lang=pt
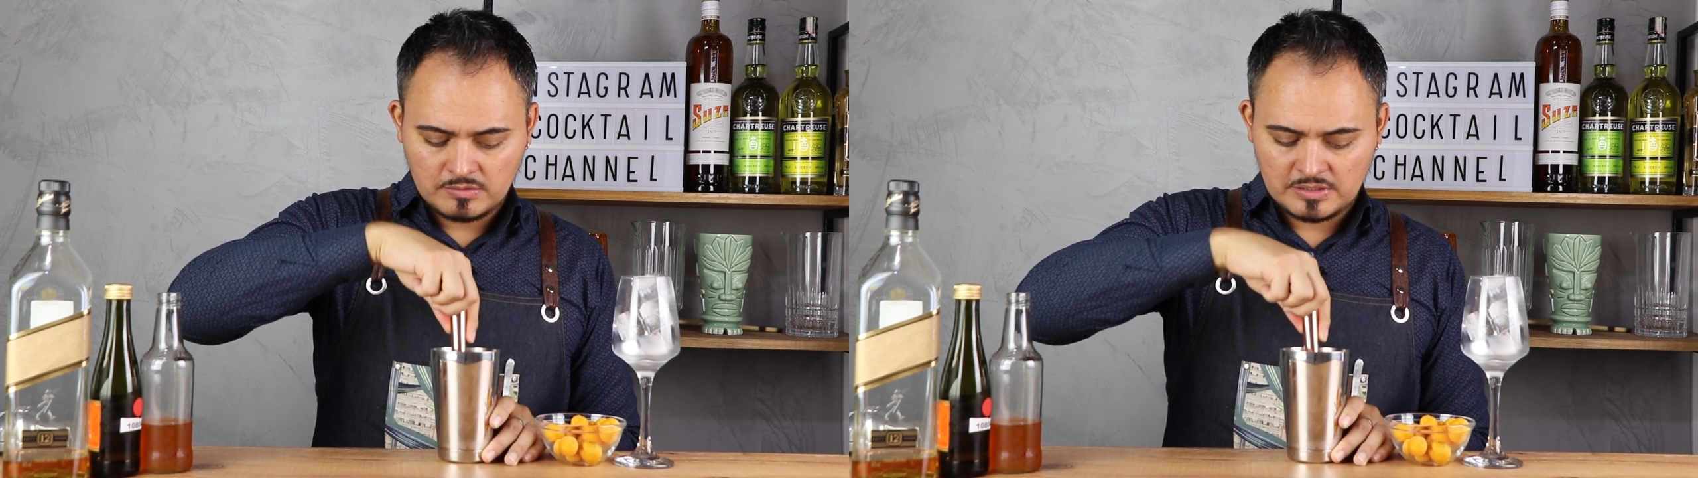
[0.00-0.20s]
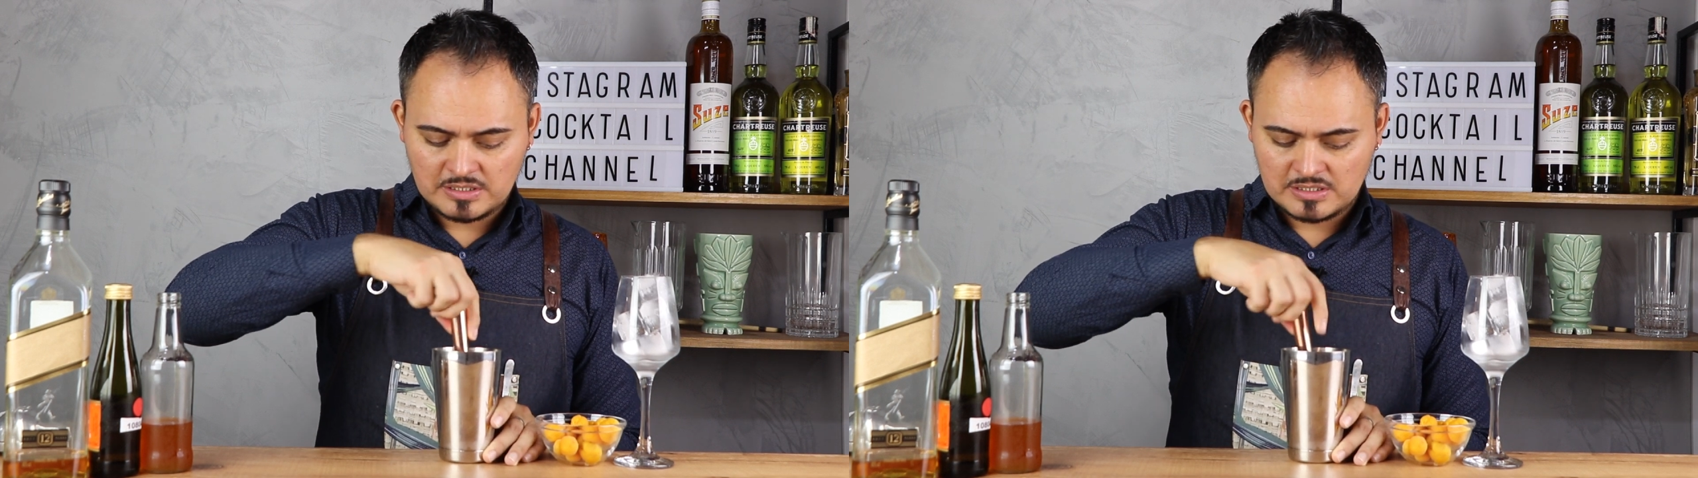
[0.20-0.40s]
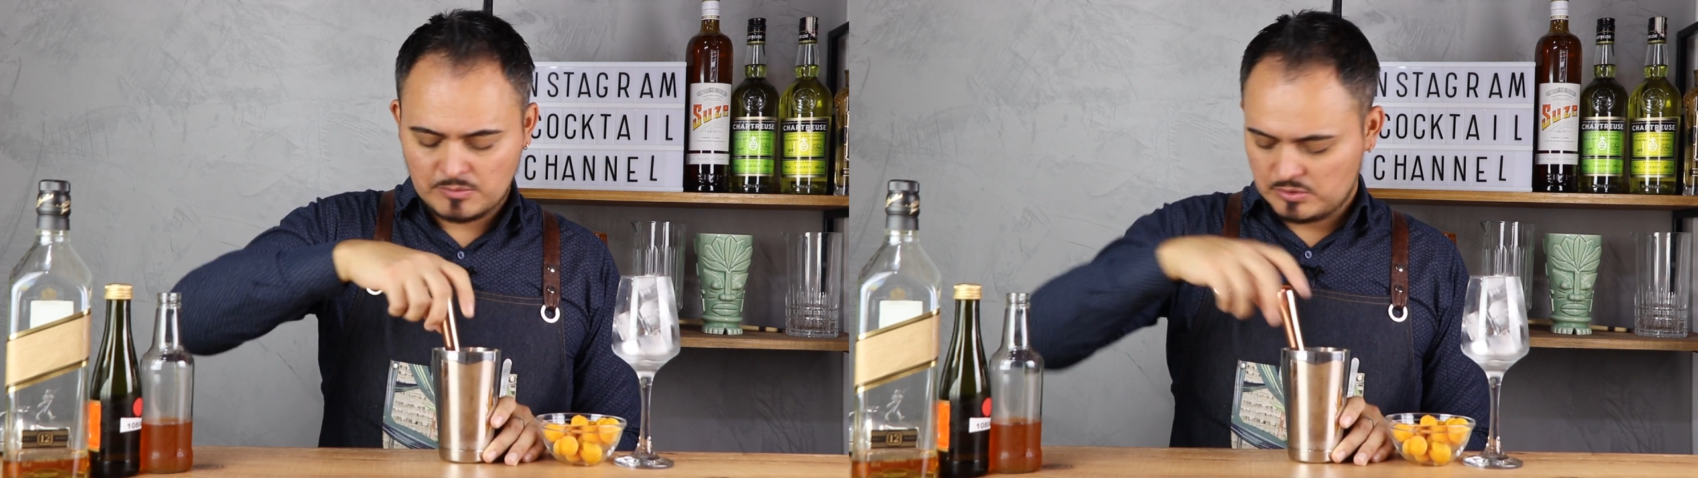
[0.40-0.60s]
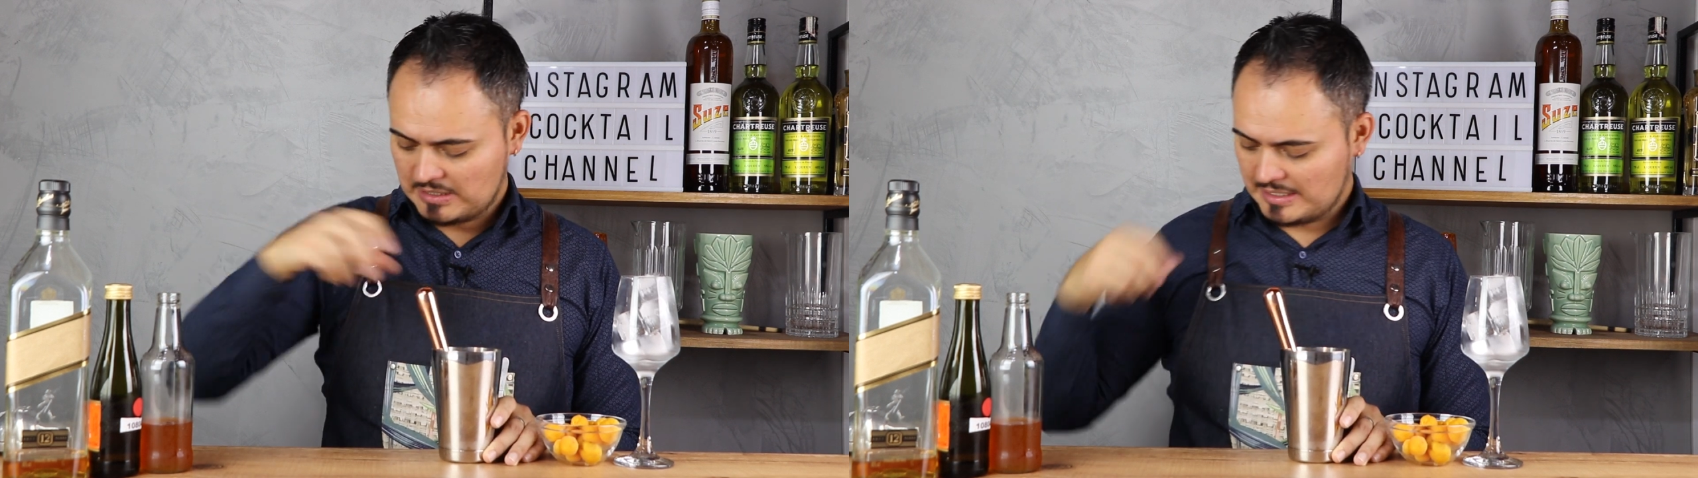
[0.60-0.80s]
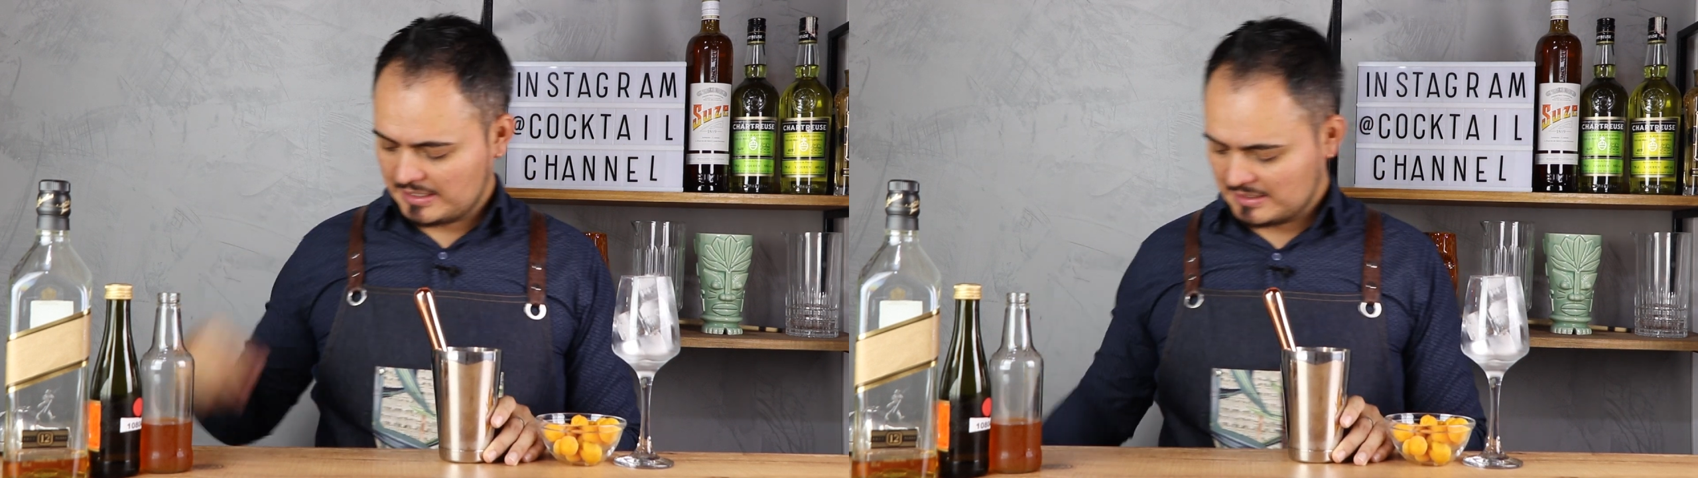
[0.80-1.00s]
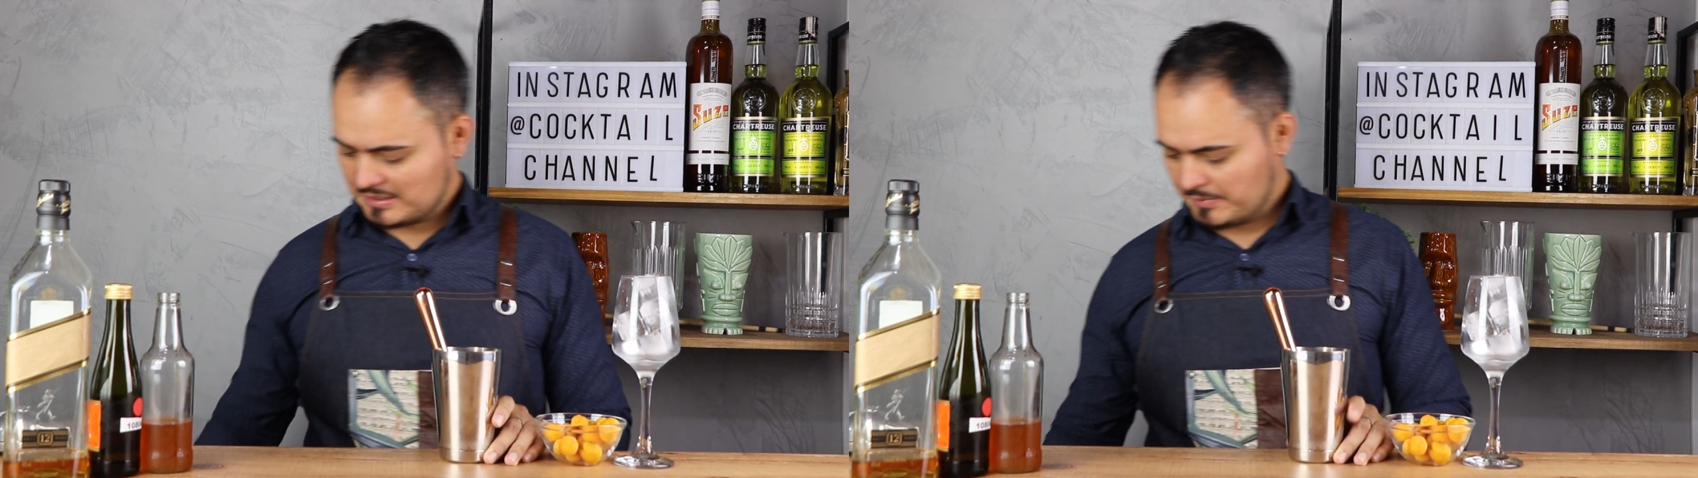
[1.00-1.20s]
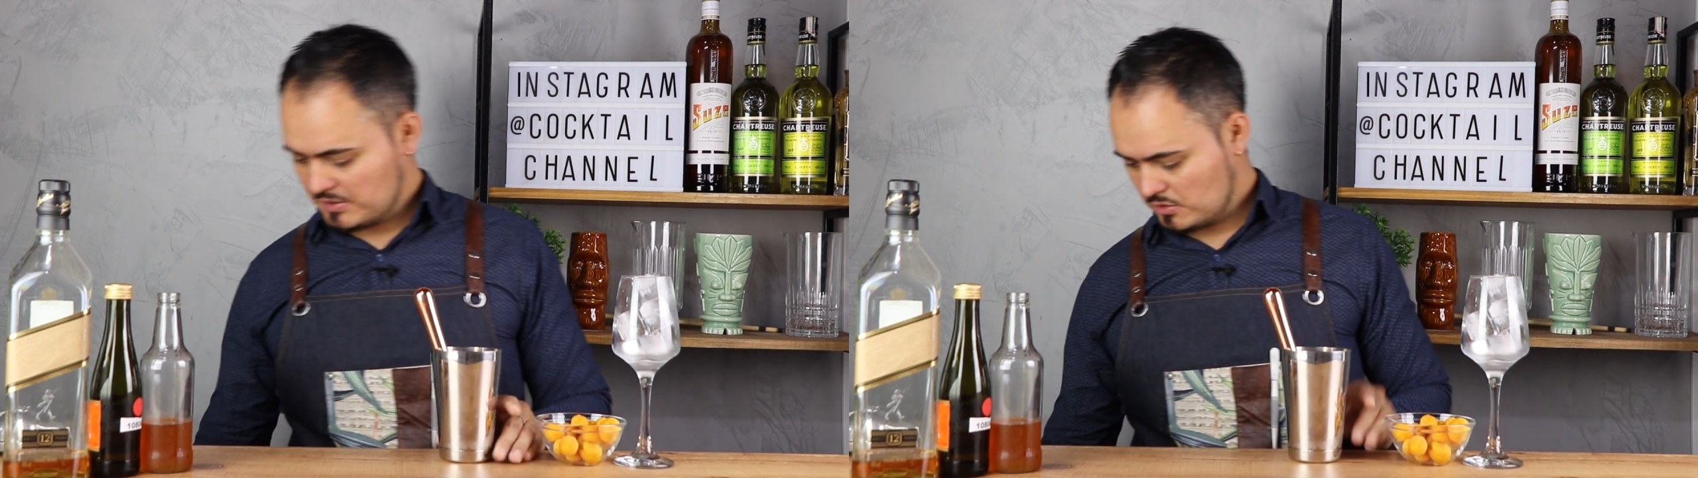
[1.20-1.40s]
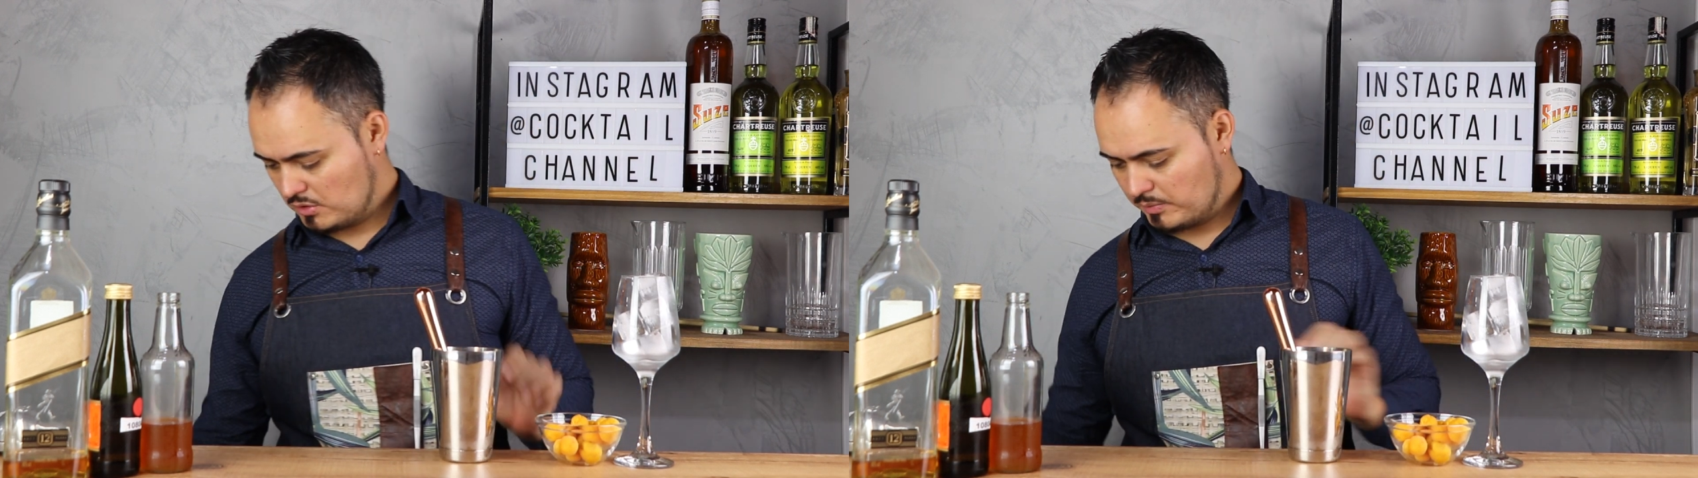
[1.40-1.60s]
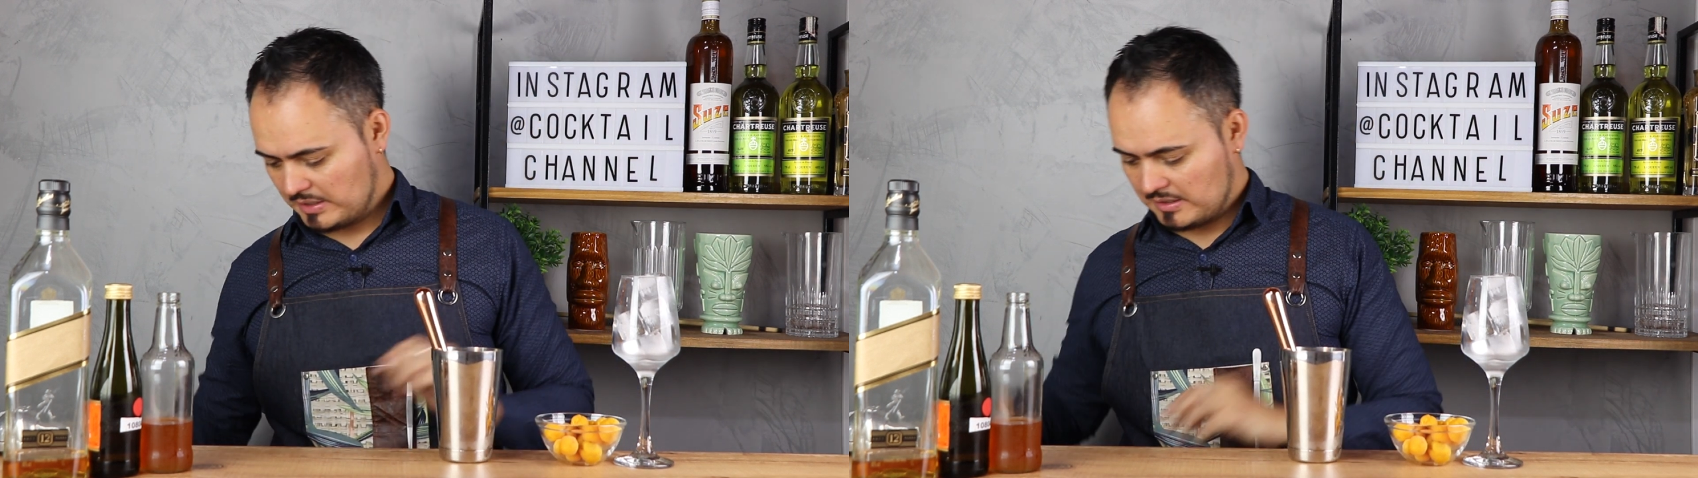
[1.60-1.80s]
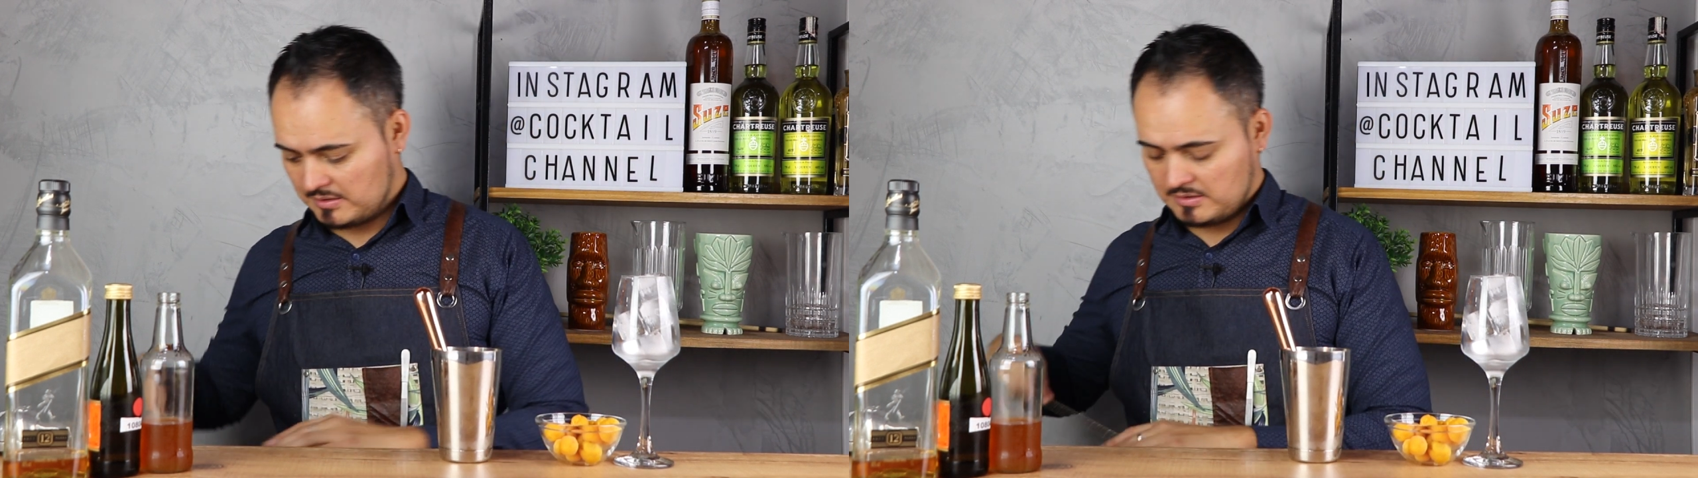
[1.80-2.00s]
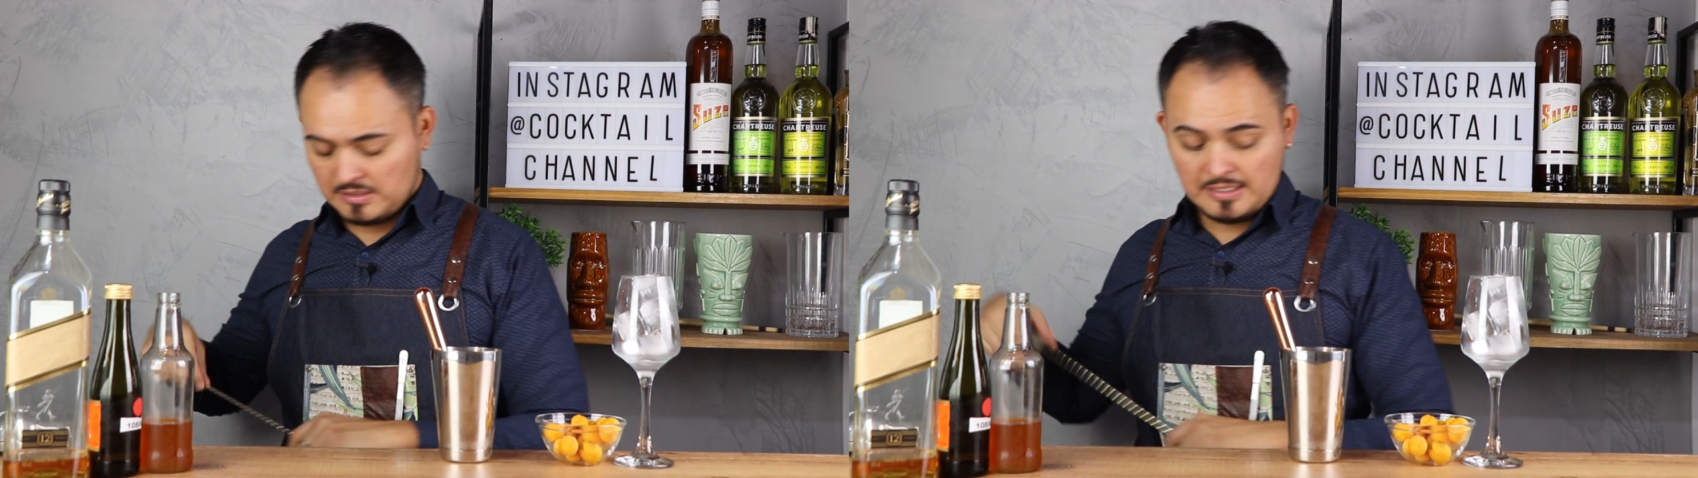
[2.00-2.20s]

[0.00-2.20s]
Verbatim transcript: Deixa eu te mostrar aqui a semente só para